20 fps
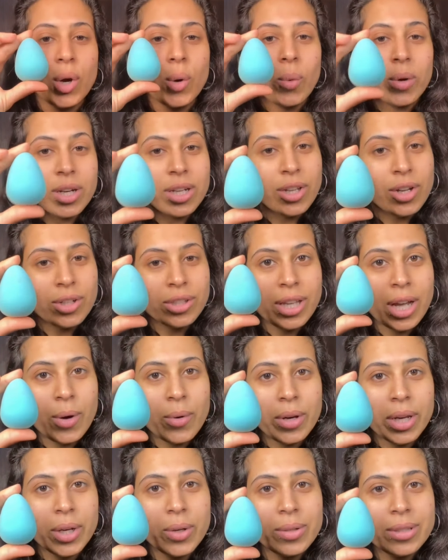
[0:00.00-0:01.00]
وانا النهارده
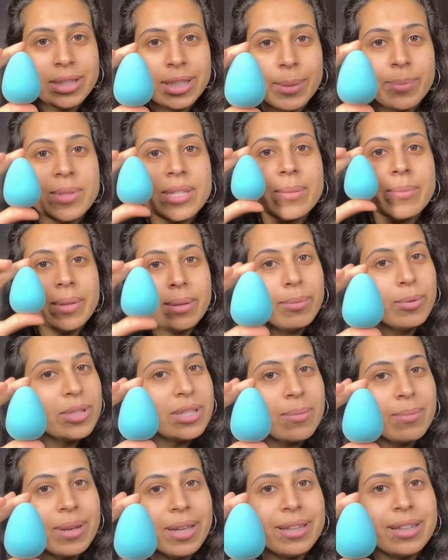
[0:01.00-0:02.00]
هوريكم التبس بالبيوتي
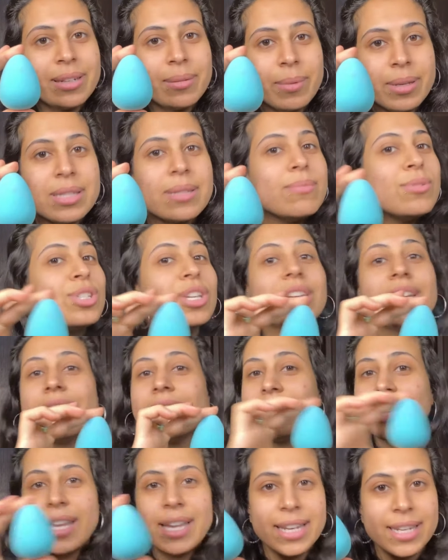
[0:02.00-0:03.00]
بلندر بس مش
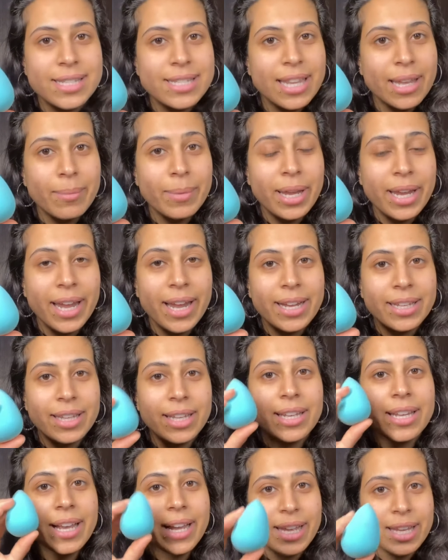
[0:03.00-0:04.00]
هنحتاج نستعمل اي حاجه
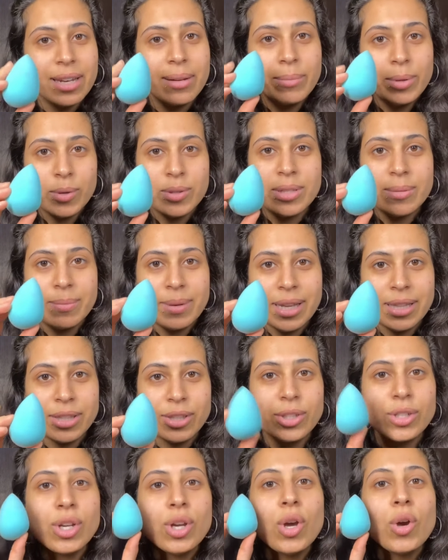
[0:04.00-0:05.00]
تانية غير البيوتي
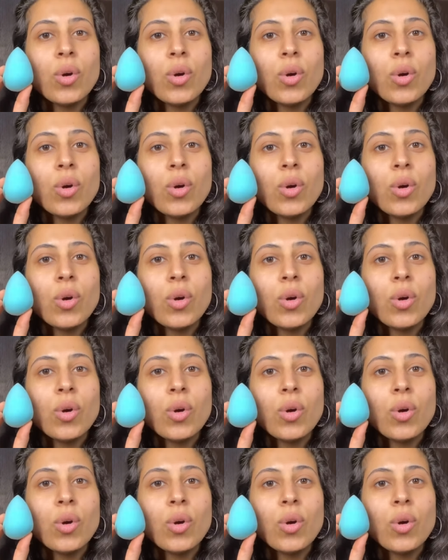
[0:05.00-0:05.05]
بلندر